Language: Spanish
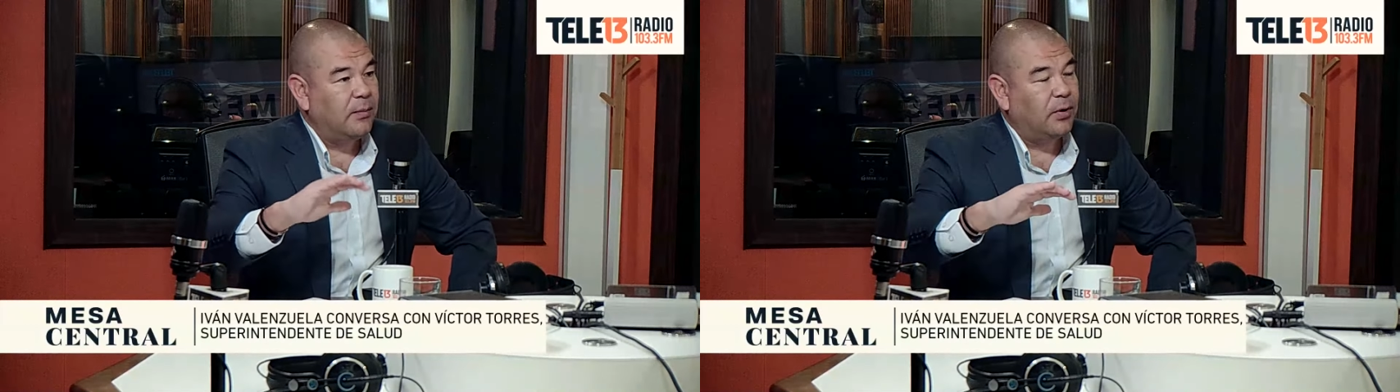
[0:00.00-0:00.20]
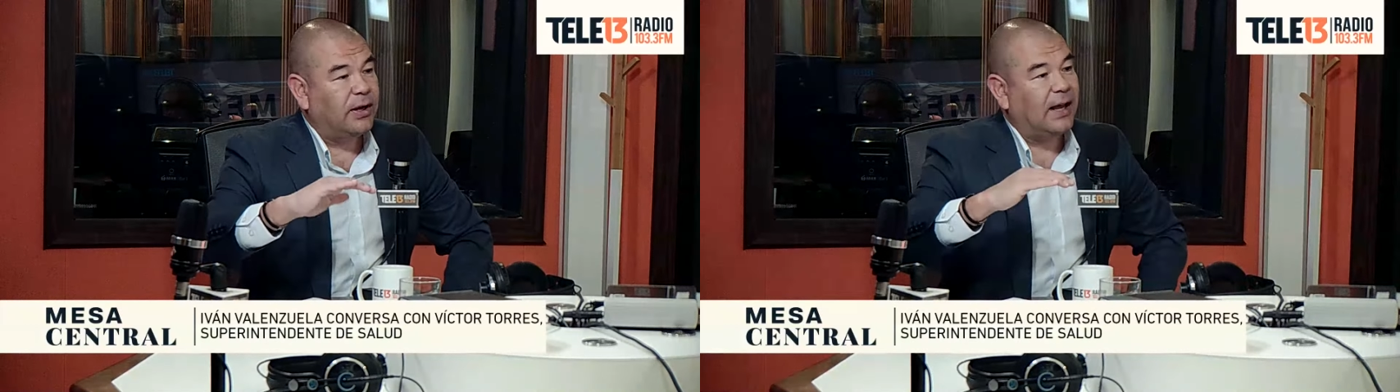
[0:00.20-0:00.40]

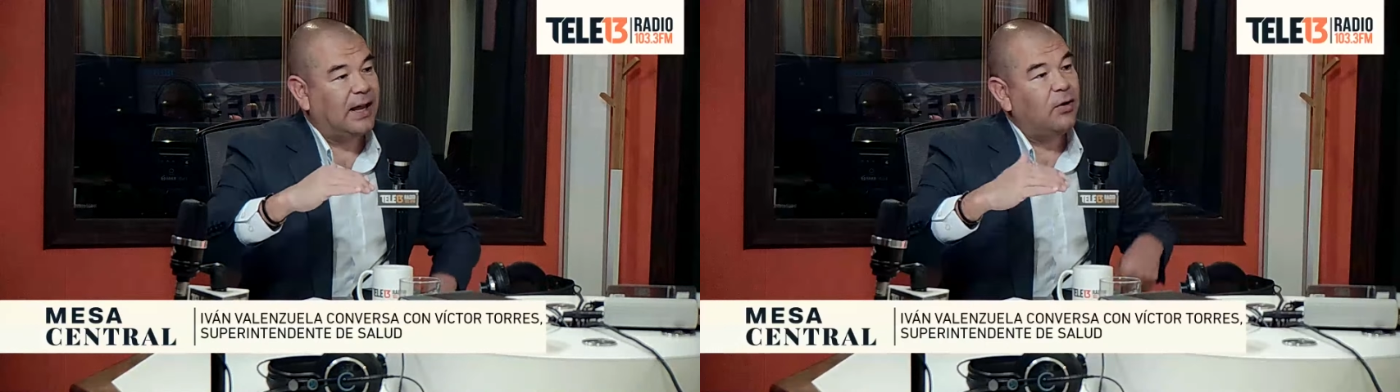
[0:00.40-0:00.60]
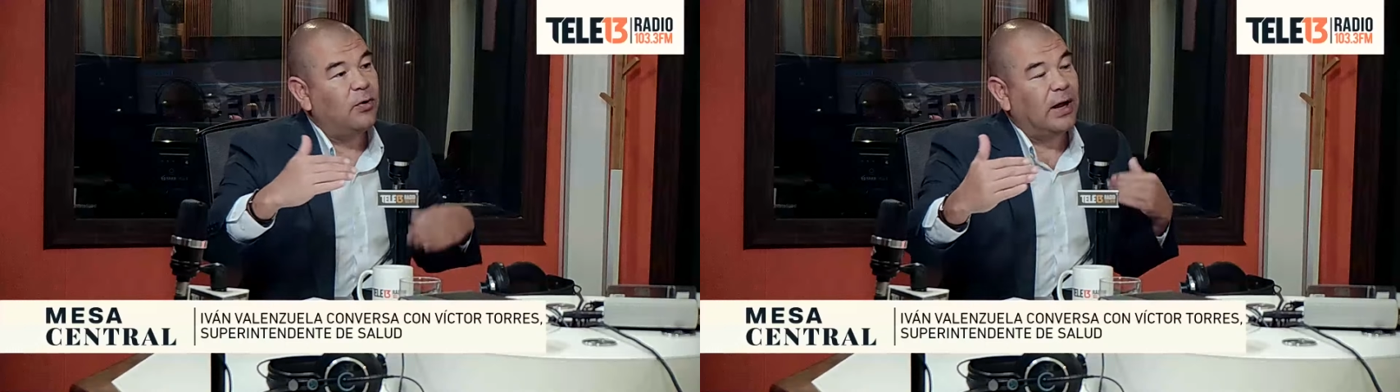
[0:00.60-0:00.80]
Porque
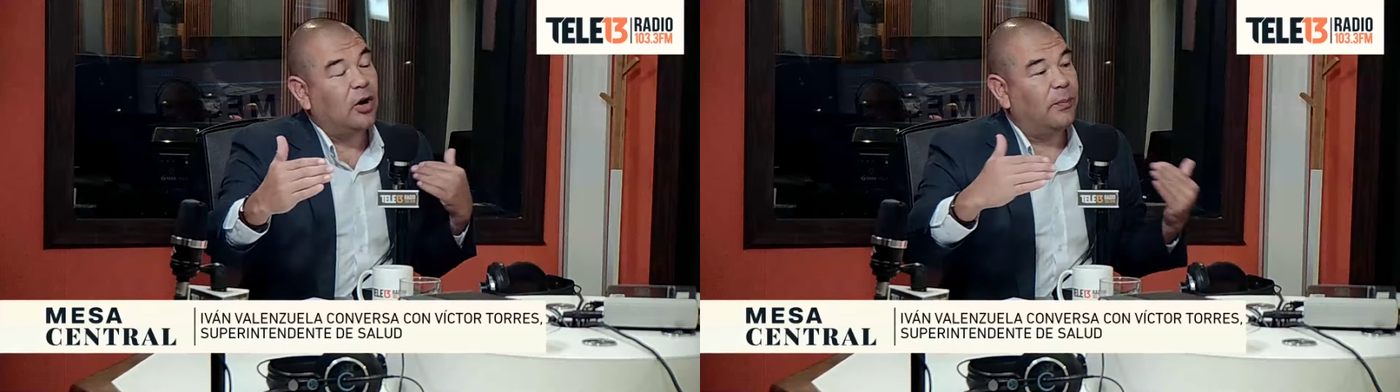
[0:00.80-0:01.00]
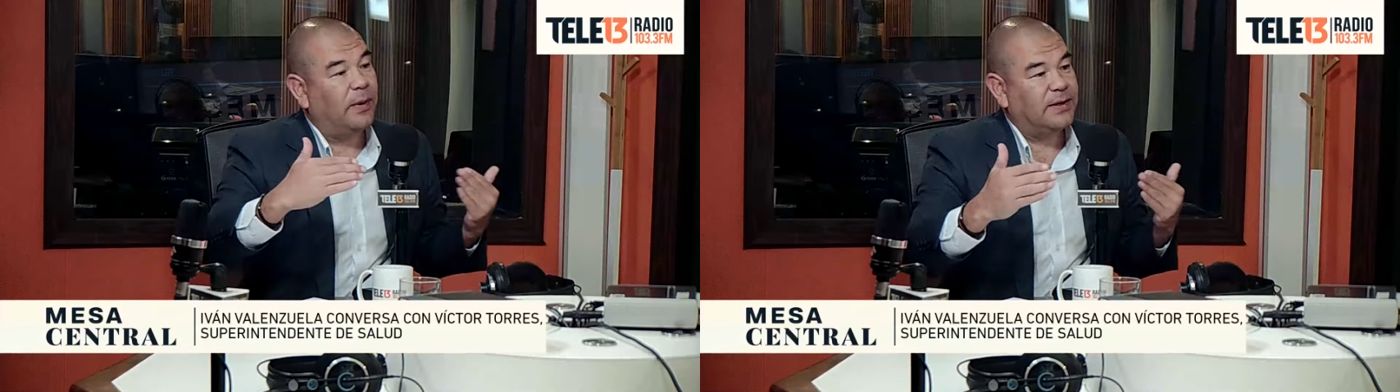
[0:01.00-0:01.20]
ahí hubo una
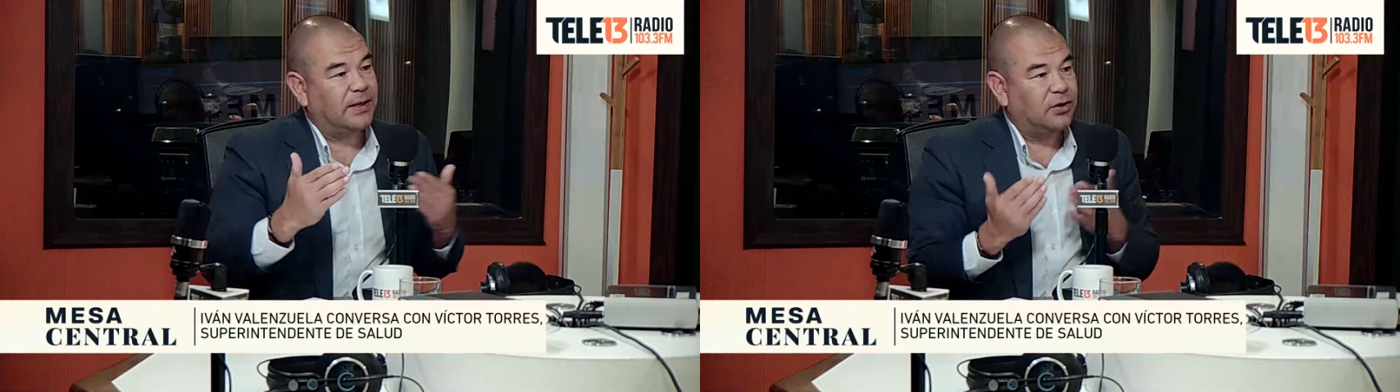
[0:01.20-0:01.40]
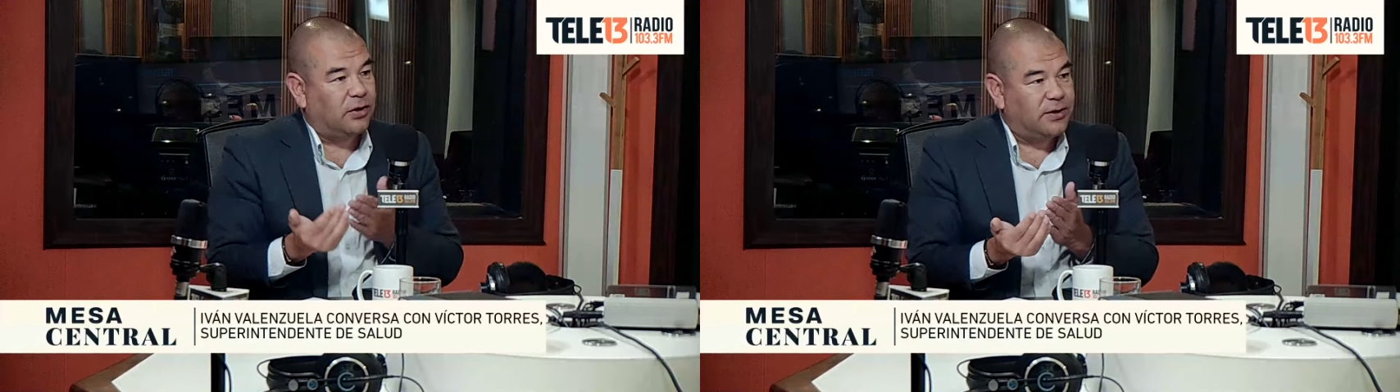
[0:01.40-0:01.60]

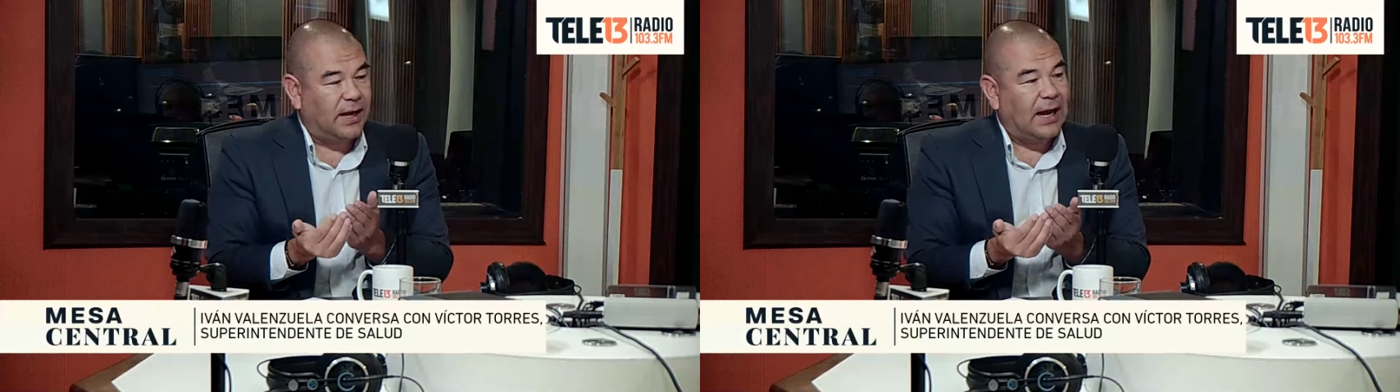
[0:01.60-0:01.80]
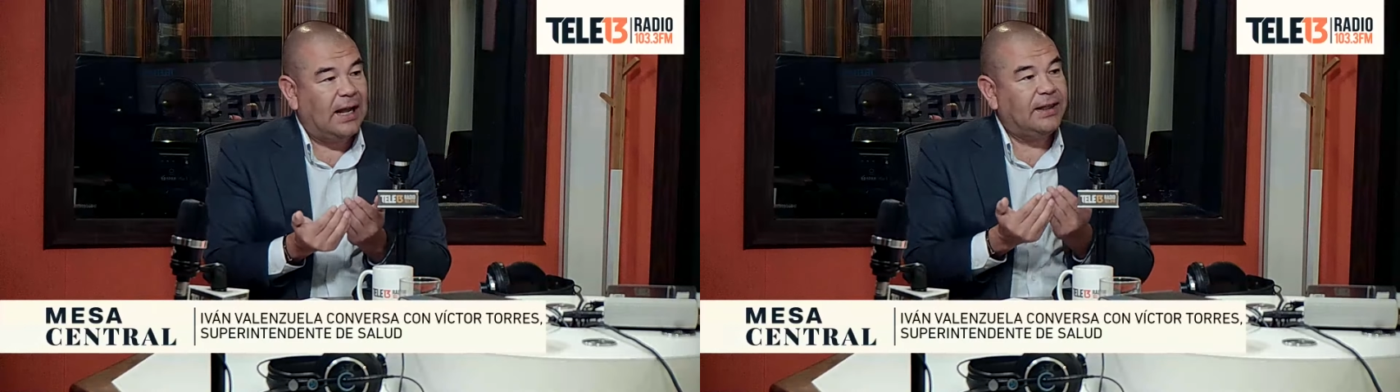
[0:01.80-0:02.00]
compensación. Se
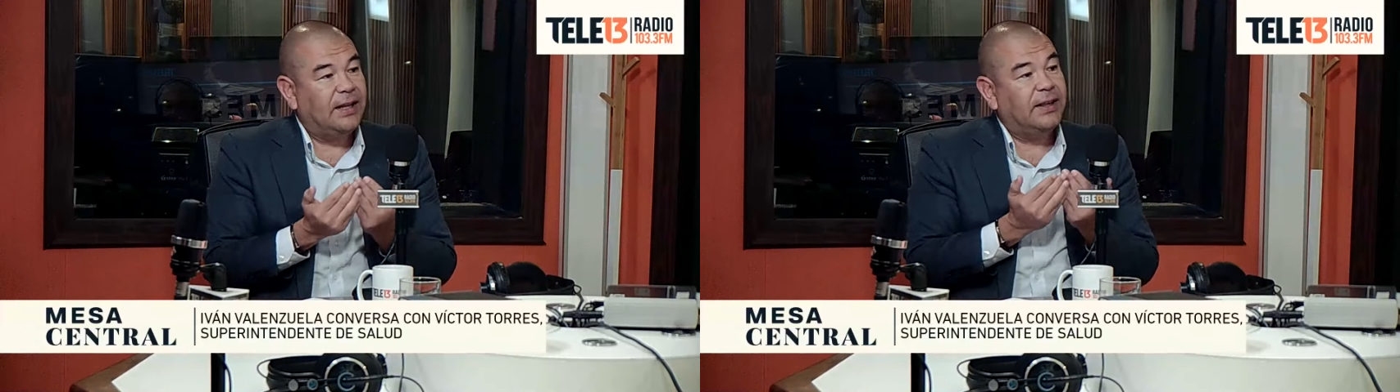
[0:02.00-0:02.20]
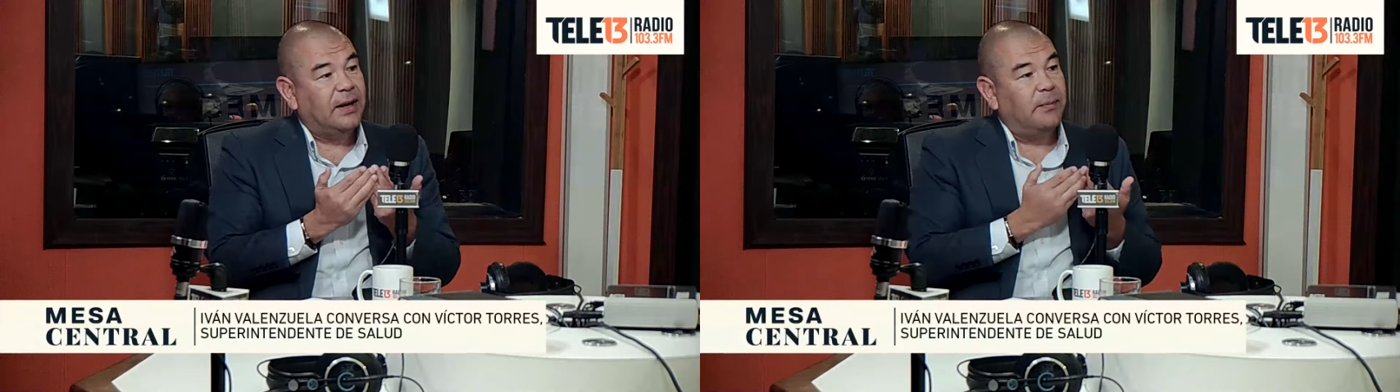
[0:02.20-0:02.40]

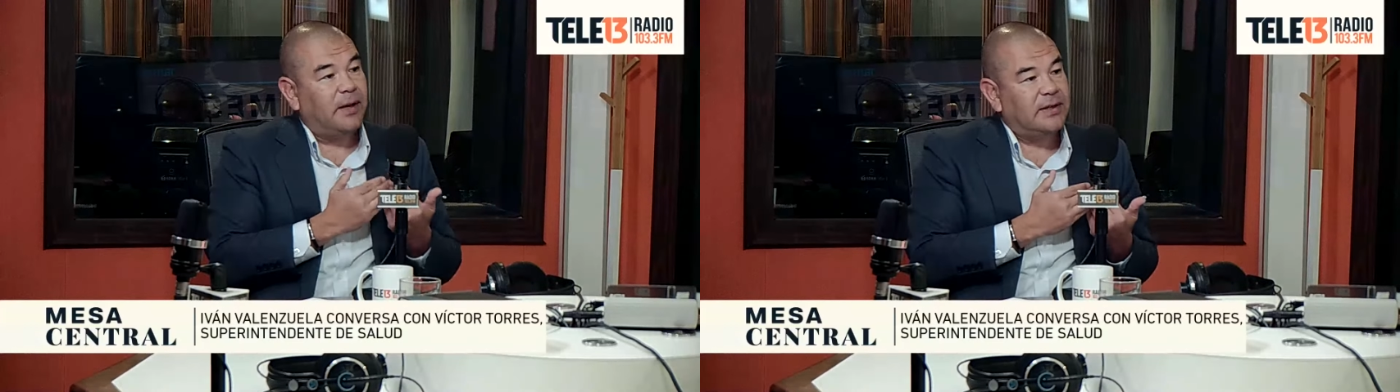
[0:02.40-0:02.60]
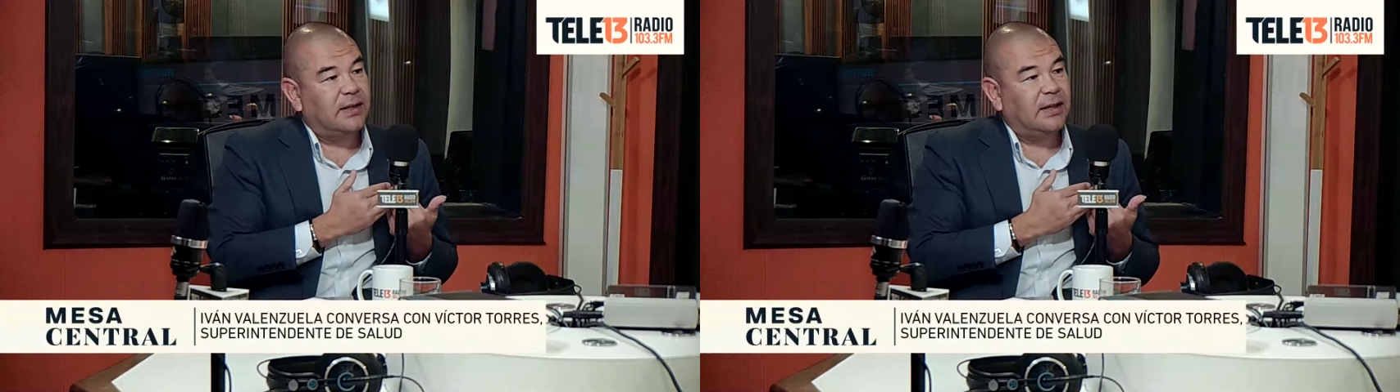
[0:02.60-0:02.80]
adelantan tres
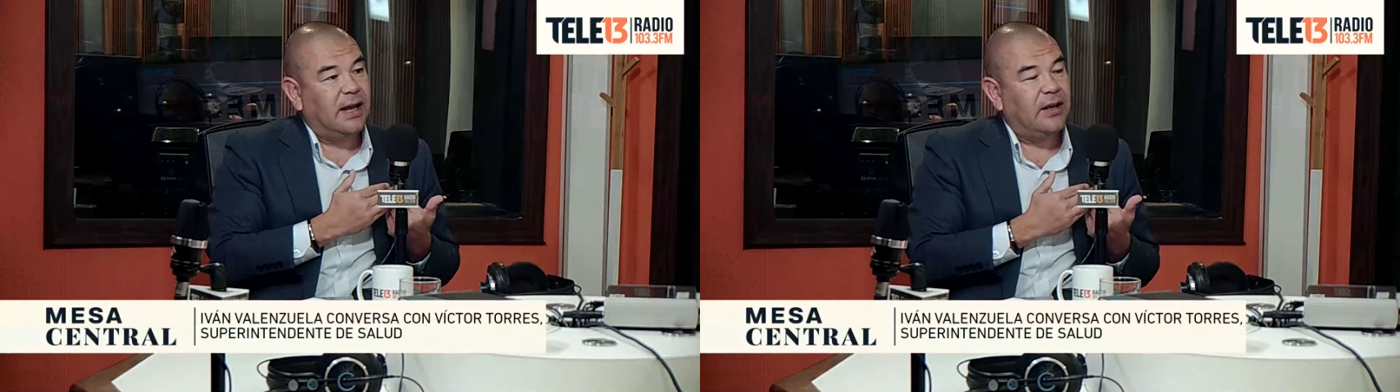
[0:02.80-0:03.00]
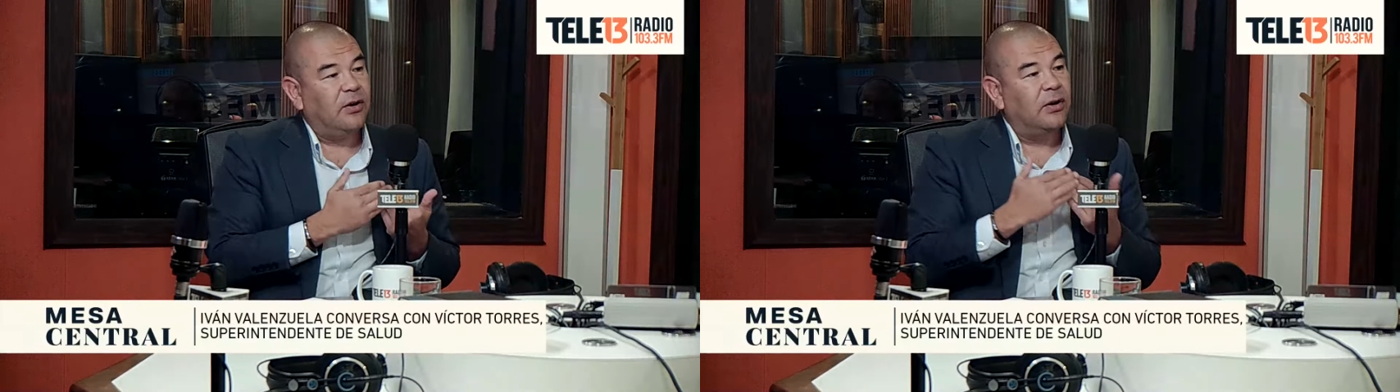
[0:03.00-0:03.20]
meses este año